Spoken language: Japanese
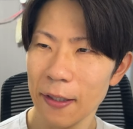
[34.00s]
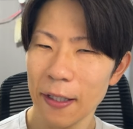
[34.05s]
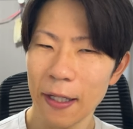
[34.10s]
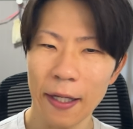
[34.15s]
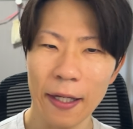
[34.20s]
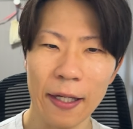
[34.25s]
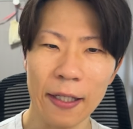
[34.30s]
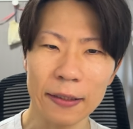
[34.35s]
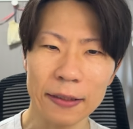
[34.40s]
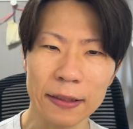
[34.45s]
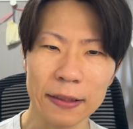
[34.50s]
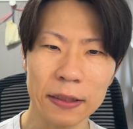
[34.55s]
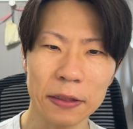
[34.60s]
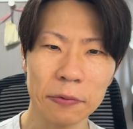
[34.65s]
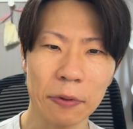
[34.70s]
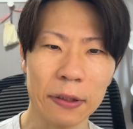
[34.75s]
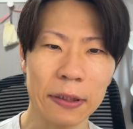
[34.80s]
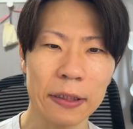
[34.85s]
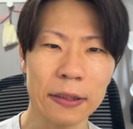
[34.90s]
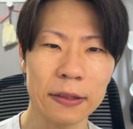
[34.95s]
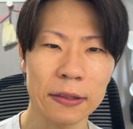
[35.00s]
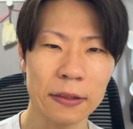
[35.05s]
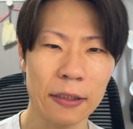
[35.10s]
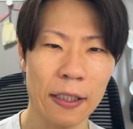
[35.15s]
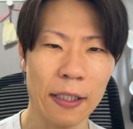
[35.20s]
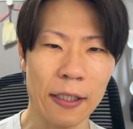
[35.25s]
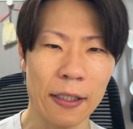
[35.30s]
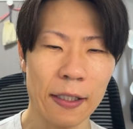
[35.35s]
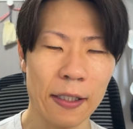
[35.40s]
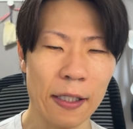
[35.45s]
えー、実はです
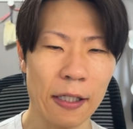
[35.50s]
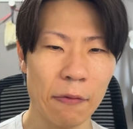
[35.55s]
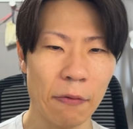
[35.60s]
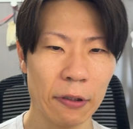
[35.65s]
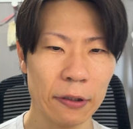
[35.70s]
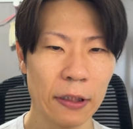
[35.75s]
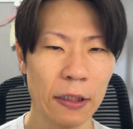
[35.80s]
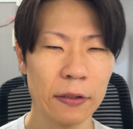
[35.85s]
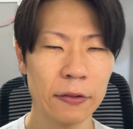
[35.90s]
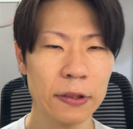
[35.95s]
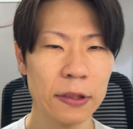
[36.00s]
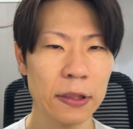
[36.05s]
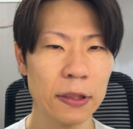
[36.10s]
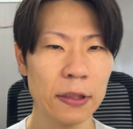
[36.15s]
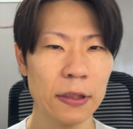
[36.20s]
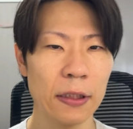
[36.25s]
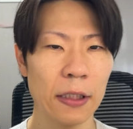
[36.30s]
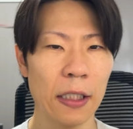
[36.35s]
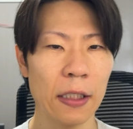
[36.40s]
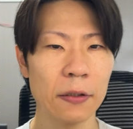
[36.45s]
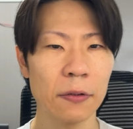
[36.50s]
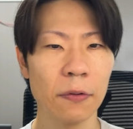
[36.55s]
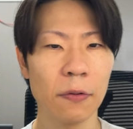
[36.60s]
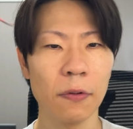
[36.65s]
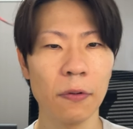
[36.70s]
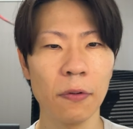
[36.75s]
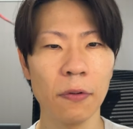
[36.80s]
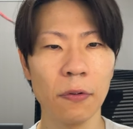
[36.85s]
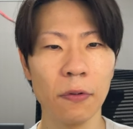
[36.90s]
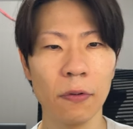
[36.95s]
ね、え私、あ
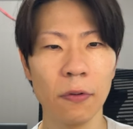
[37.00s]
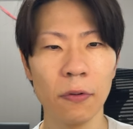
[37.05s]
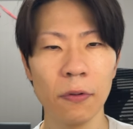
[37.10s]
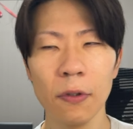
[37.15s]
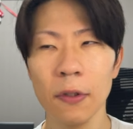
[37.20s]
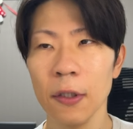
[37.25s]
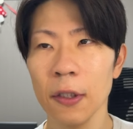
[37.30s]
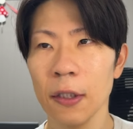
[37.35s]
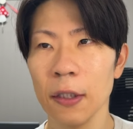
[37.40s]
の